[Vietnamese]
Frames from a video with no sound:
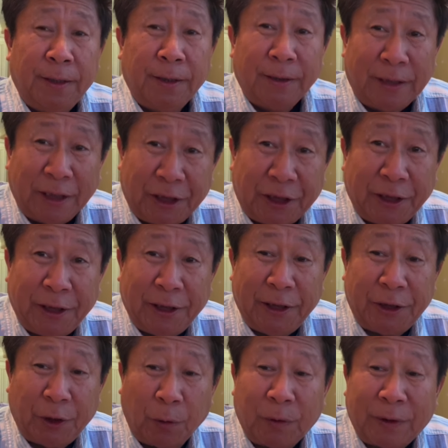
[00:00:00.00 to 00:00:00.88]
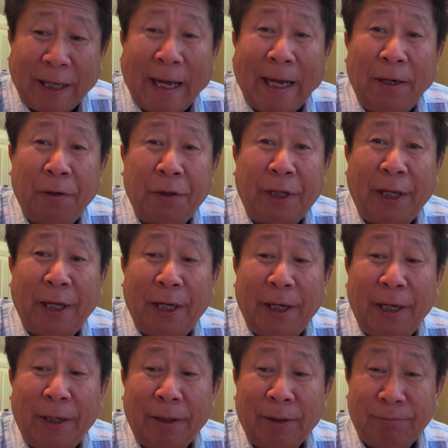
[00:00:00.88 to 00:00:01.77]
tất chỉ trong ta nó
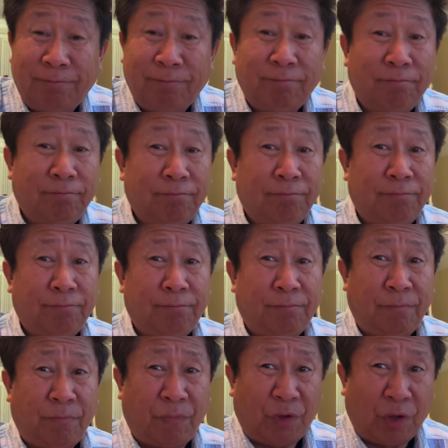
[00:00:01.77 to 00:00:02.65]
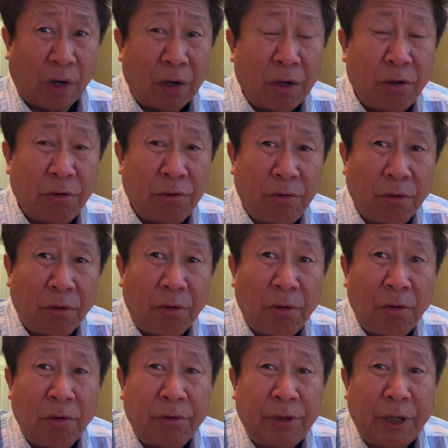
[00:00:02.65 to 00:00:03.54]
để cho luôn
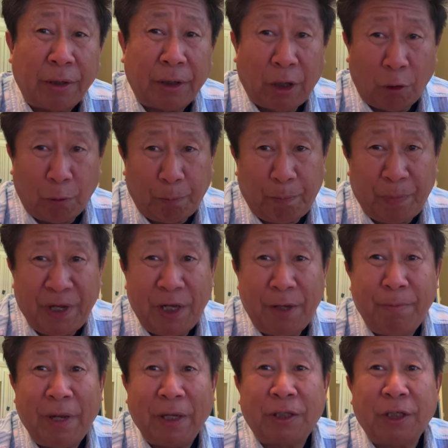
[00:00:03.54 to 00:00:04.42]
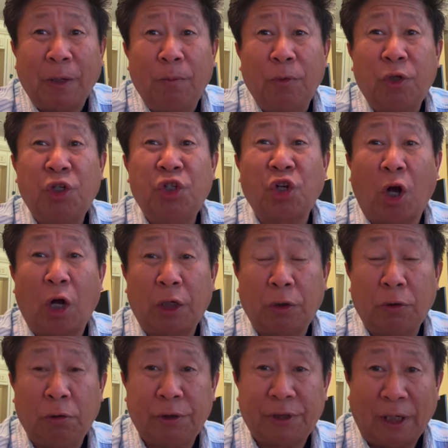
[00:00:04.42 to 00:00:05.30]
nó nó để thầu bi mệt xong một trò
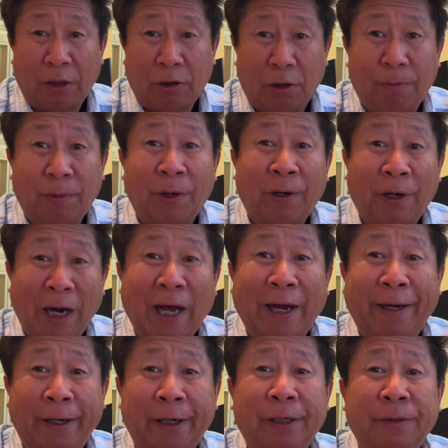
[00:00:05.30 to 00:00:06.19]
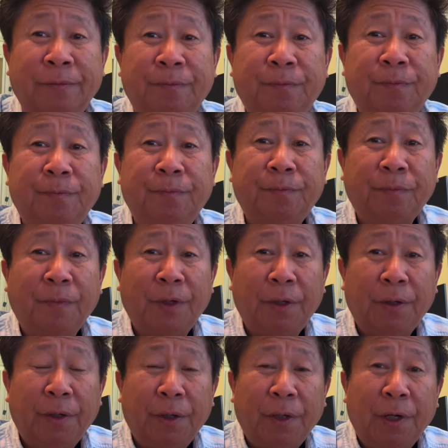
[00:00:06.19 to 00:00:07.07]
cho hồ sản phẩm online nè
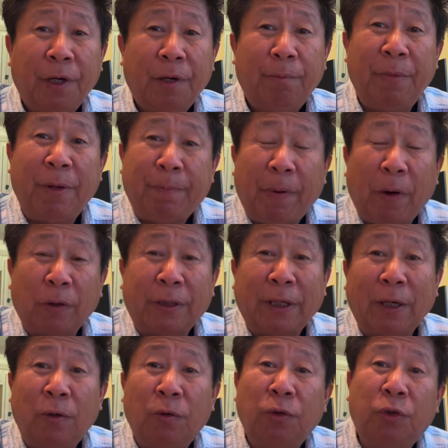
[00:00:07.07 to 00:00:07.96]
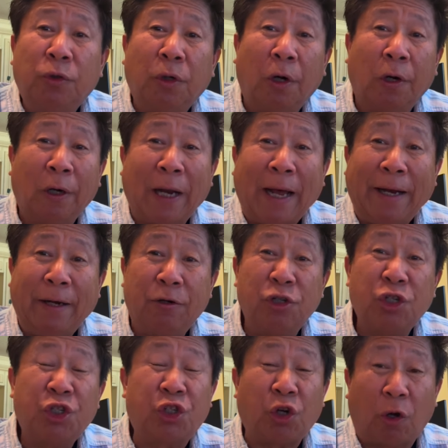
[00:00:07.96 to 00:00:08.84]
mi bao ta luôn tụ online nó
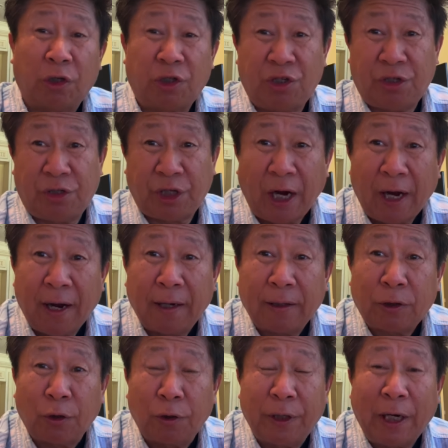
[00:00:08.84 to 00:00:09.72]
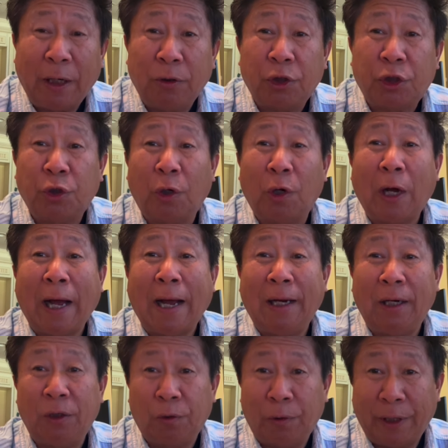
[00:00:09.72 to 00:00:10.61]
rõ chang tôi này lúc số hà
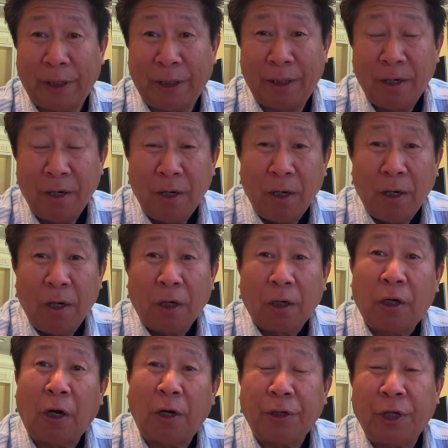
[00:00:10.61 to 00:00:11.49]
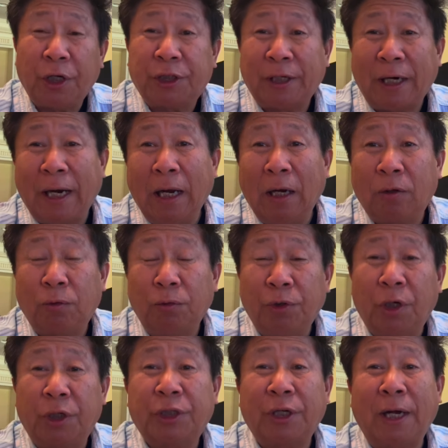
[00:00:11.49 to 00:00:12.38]
lụa ấy có nhà sa hà của
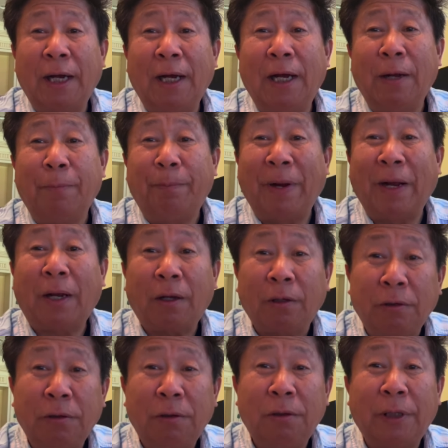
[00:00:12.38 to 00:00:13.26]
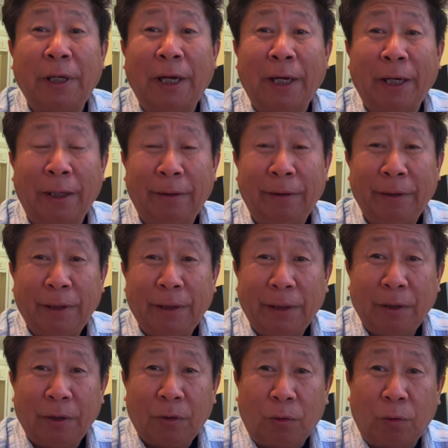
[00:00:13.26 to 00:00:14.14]
nhà sa hà bé từ này
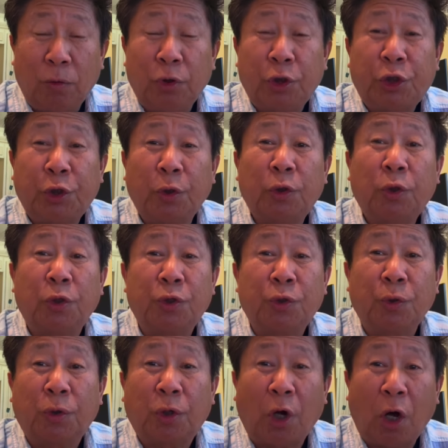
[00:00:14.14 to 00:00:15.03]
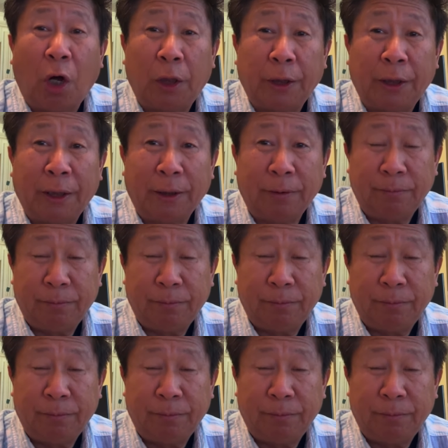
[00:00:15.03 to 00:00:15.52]
của lúc số tôi chủ con nữa nè